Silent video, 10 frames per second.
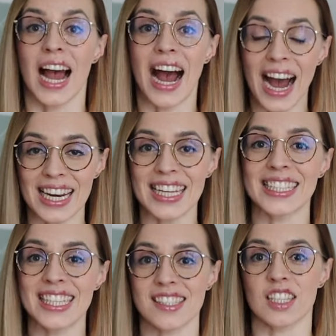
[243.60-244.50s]
ale
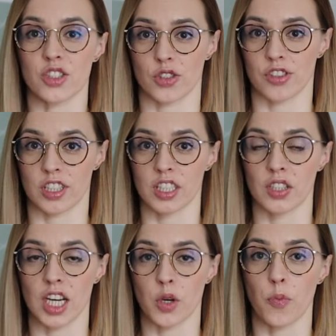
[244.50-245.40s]
jest też coś
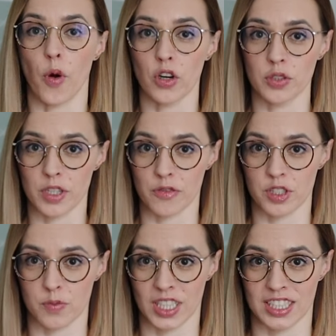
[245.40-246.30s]
takiego jak
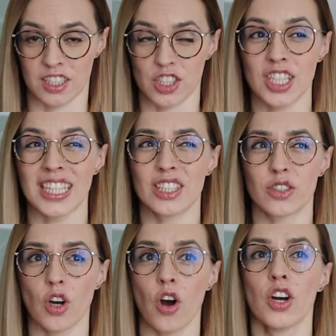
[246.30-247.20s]
polimerfizmy genetyczne i
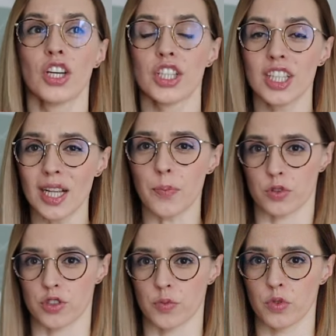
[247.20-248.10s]
to, ile
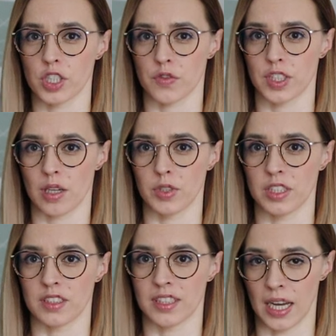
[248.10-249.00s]
potrzebujesz
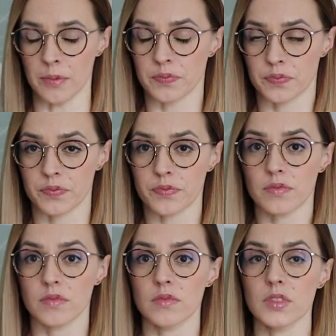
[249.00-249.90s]
witaminy D
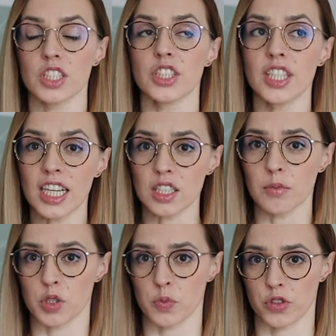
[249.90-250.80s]
i jakie
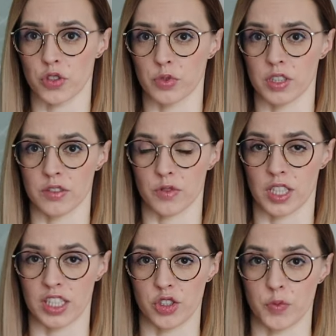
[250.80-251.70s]
masz poziomy w
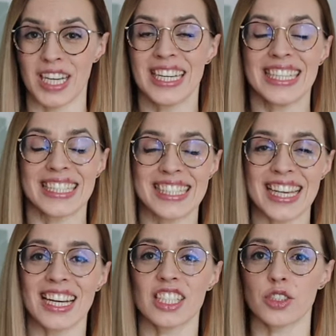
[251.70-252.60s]
organizmie,
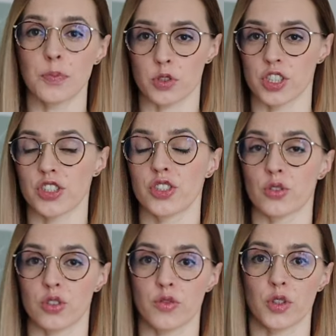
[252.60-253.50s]
zależy po części
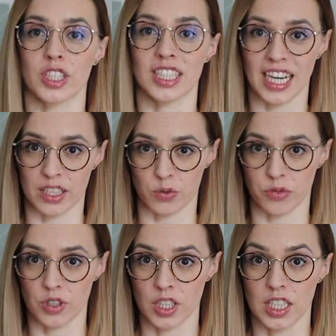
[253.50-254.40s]
od Twoich genów.